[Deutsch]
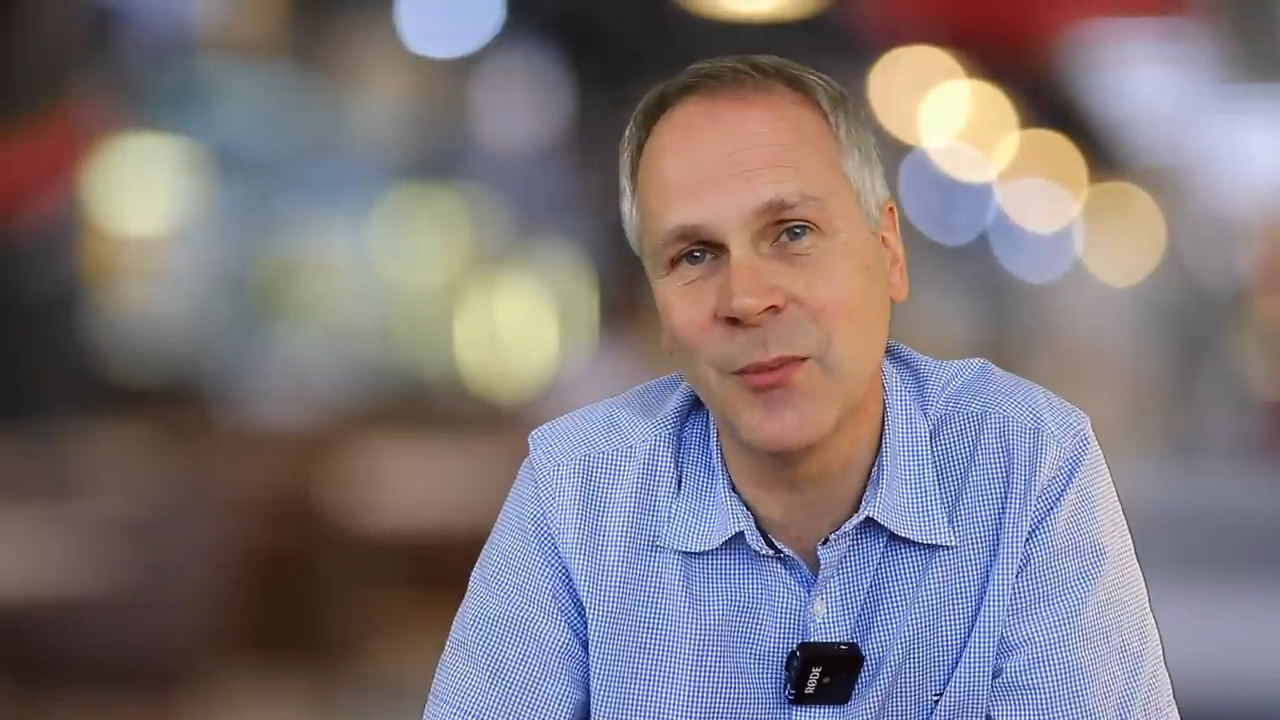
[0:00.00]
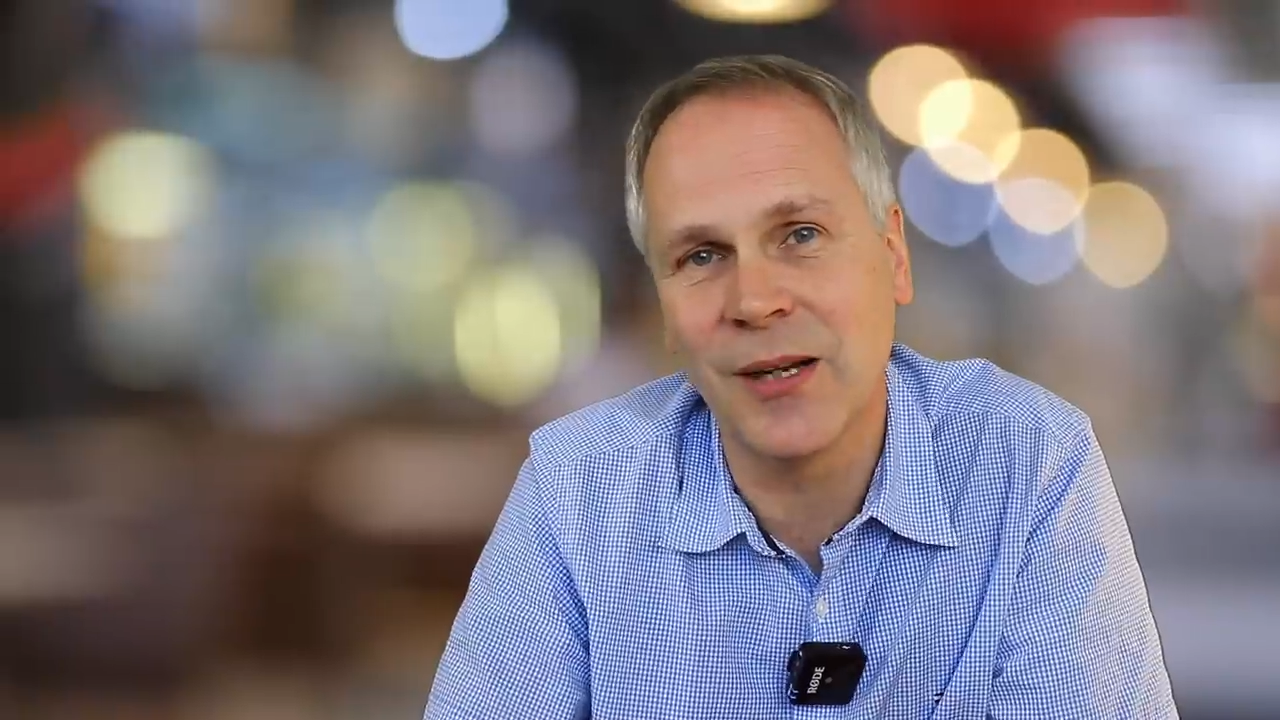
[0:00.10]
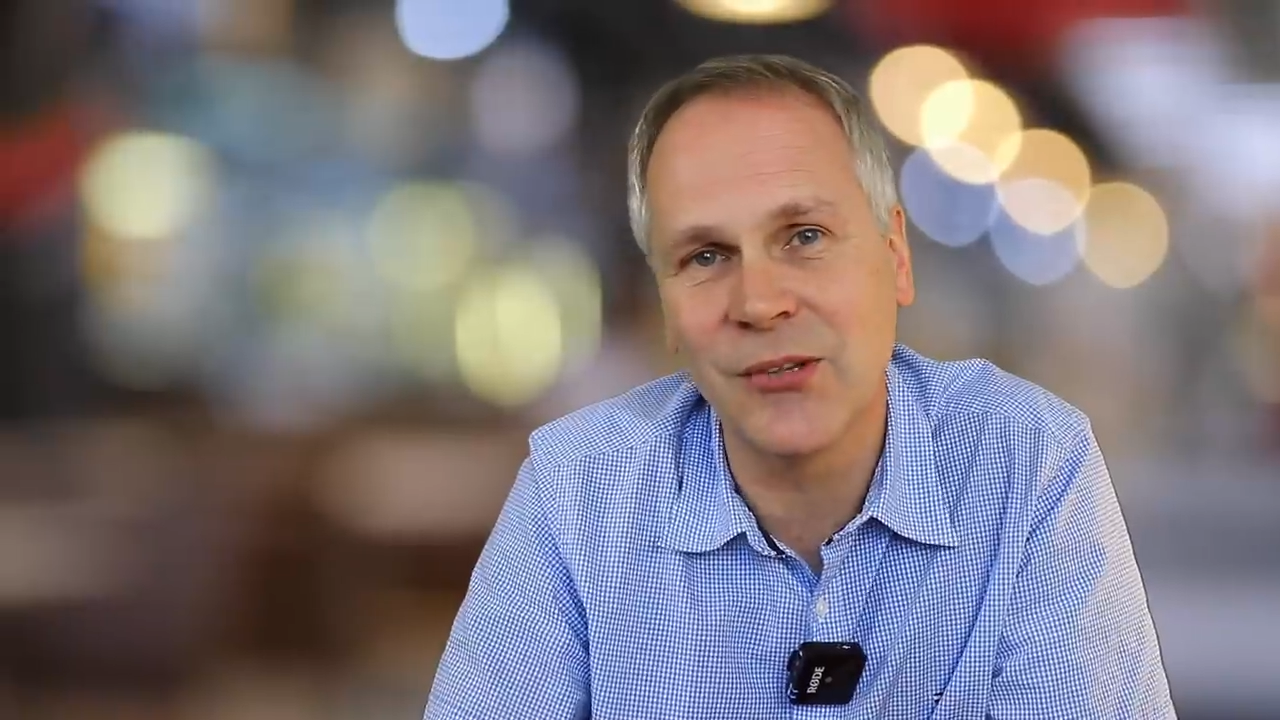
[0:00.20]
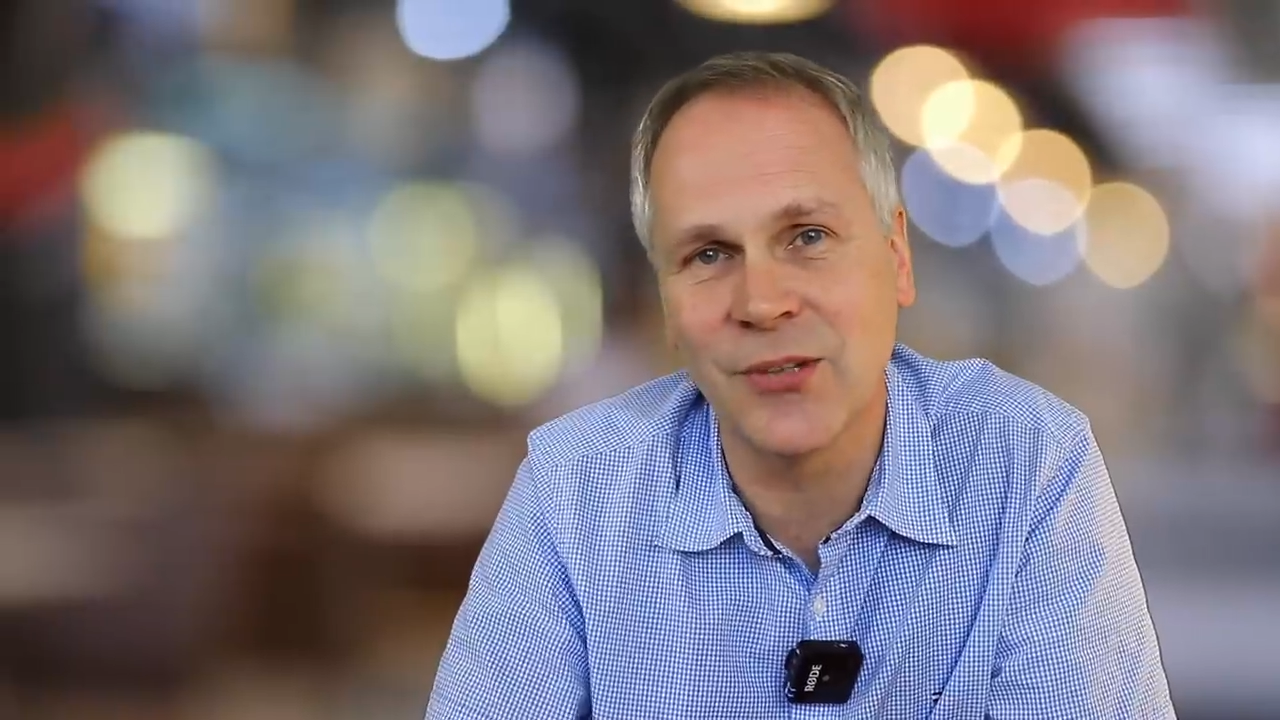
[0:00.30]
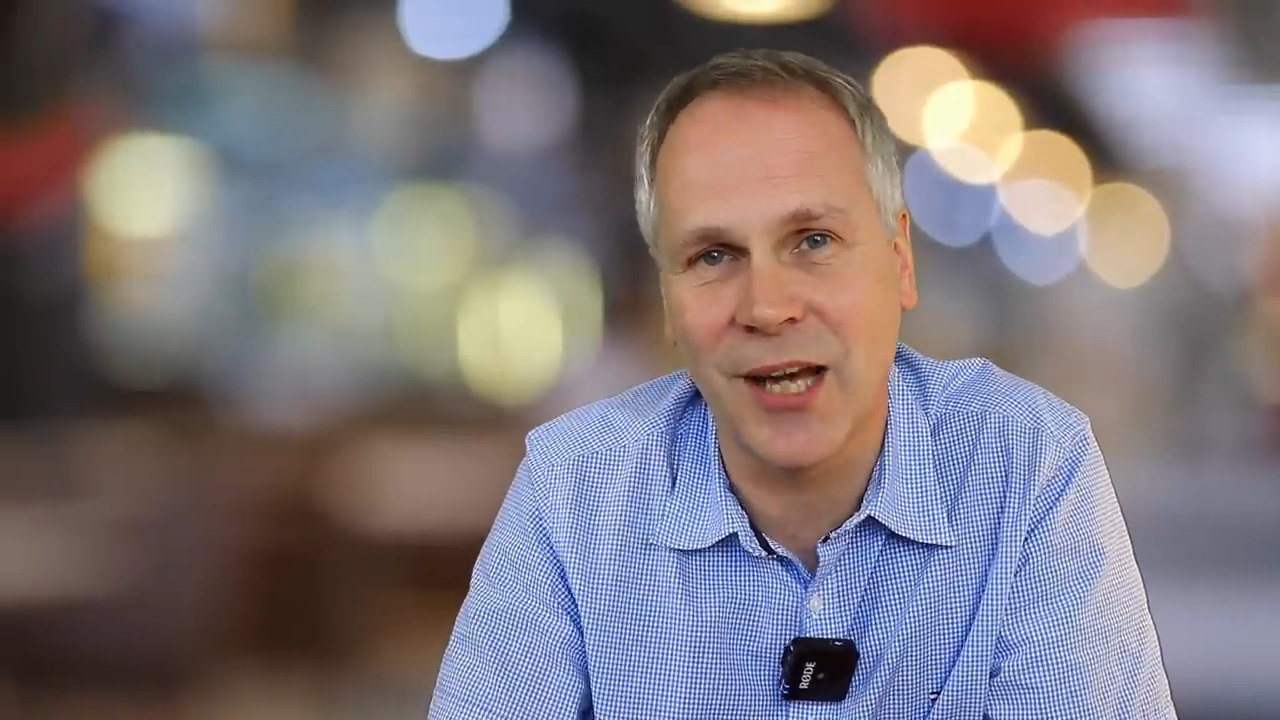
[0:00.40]

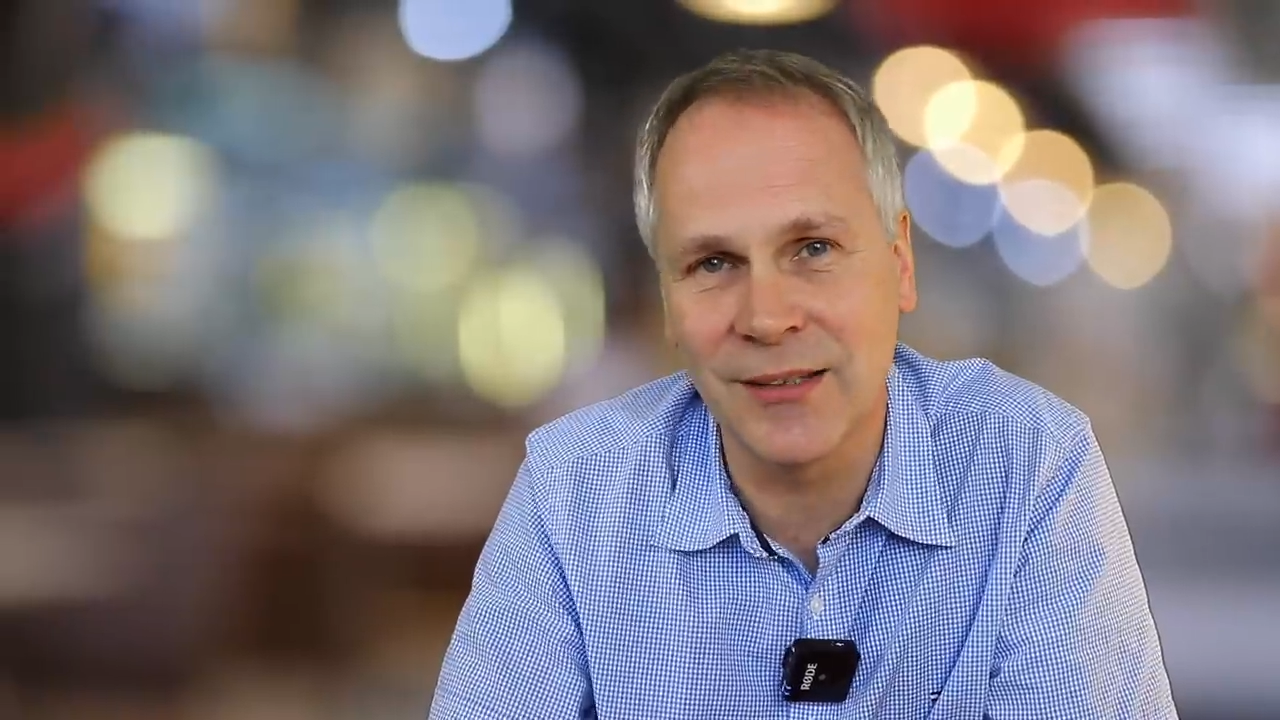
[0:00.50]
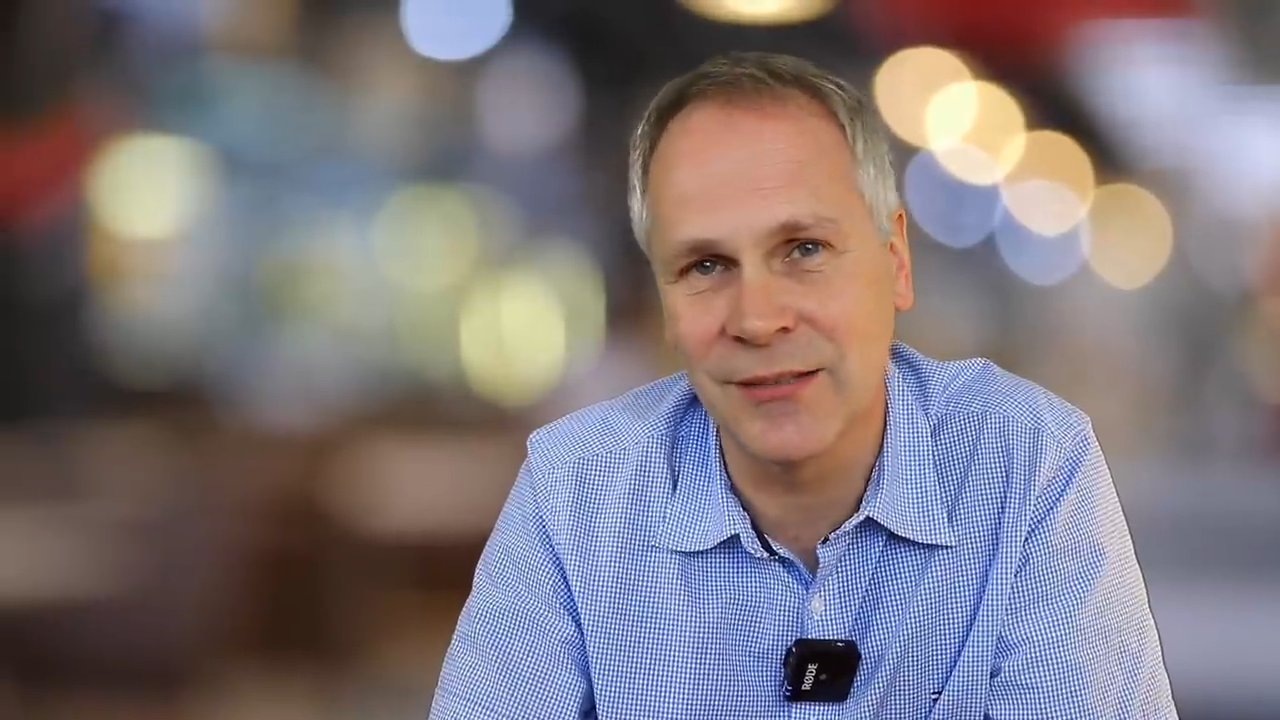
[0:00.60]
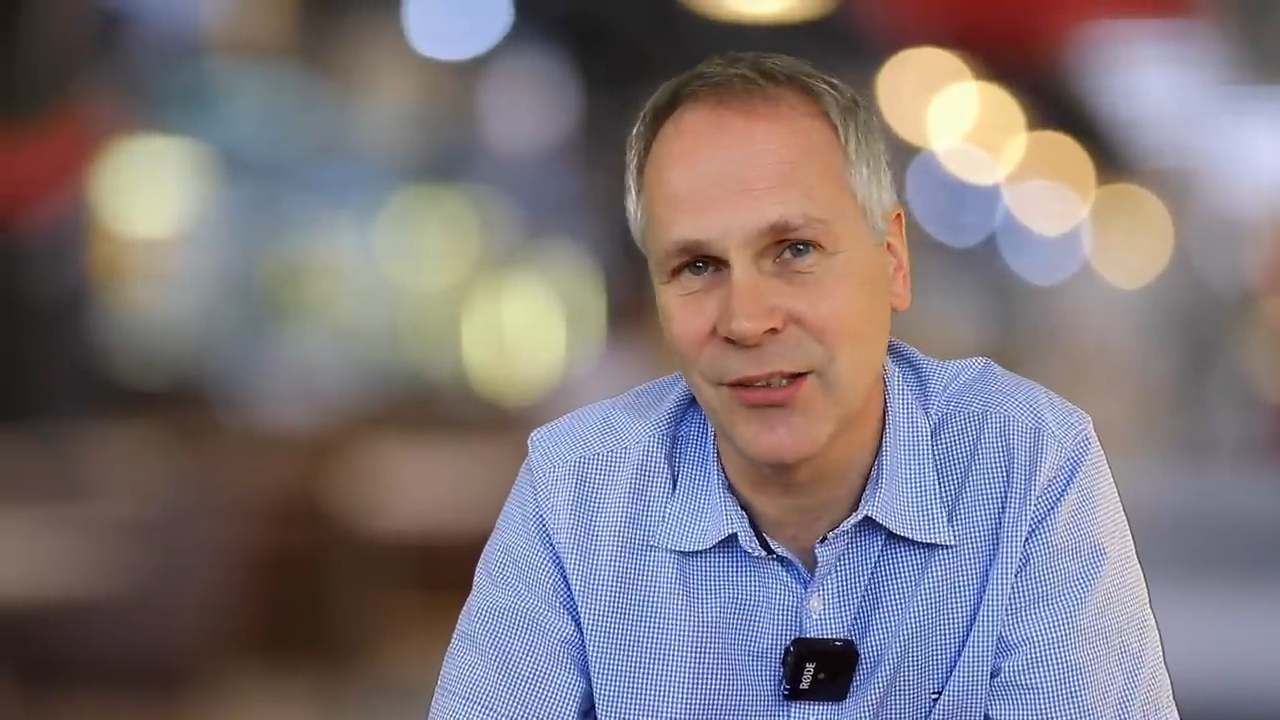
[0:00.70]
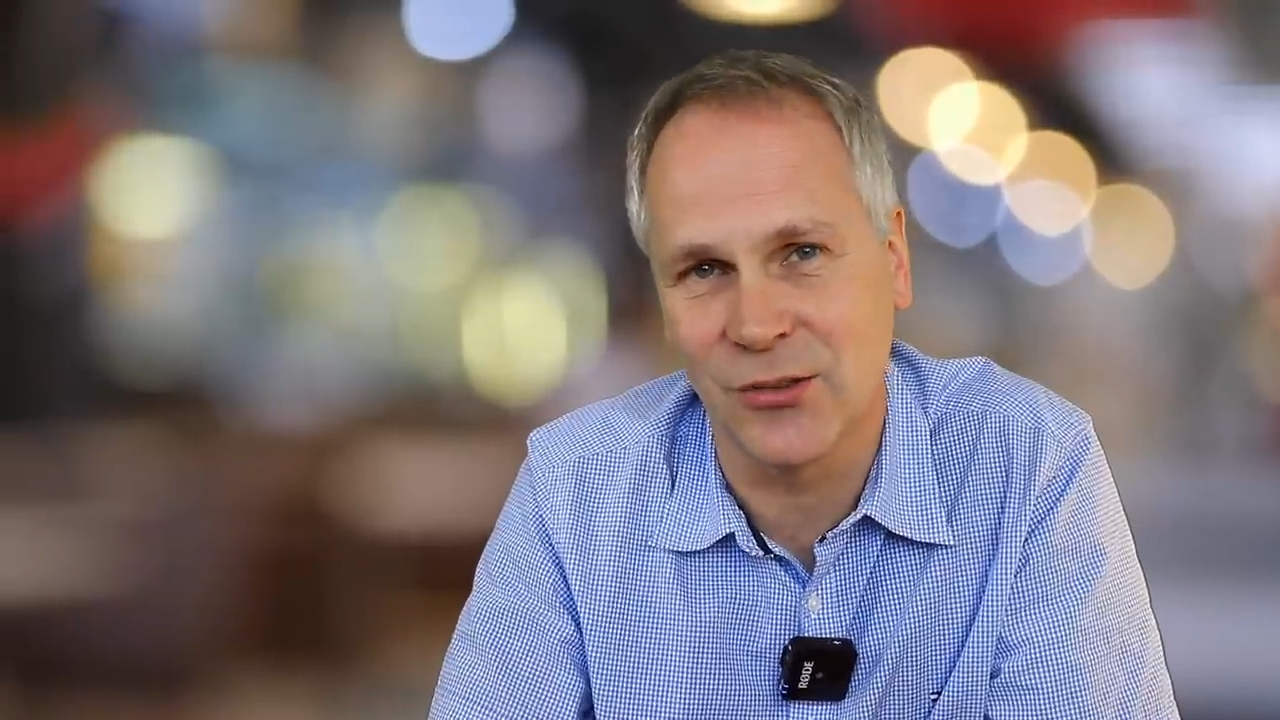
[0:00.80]
mal so eine,